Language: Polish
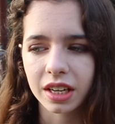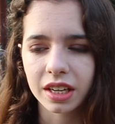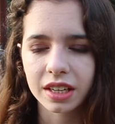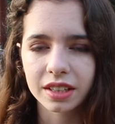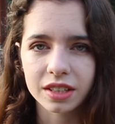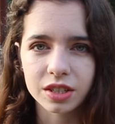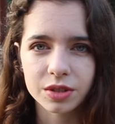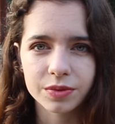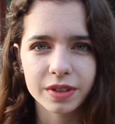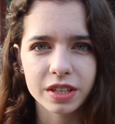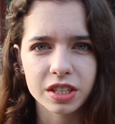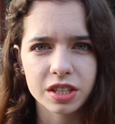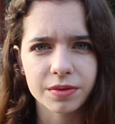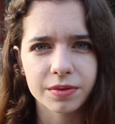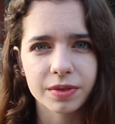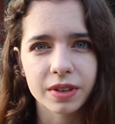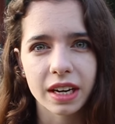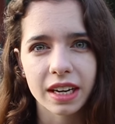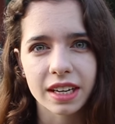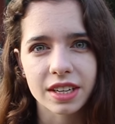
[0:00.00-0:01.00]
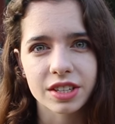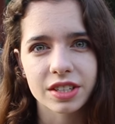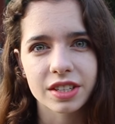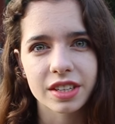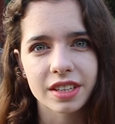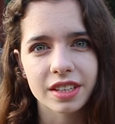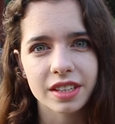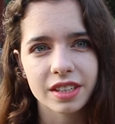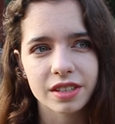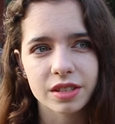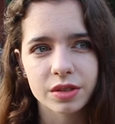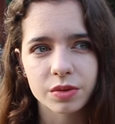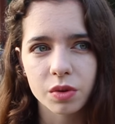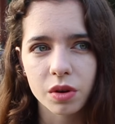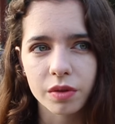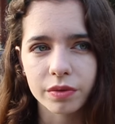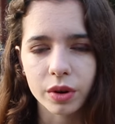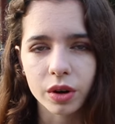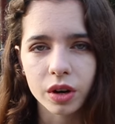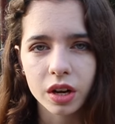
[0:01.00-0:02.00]
ale też wierzę w każde ich
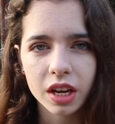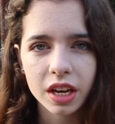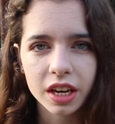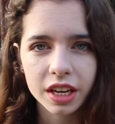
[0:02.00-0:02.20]
słowo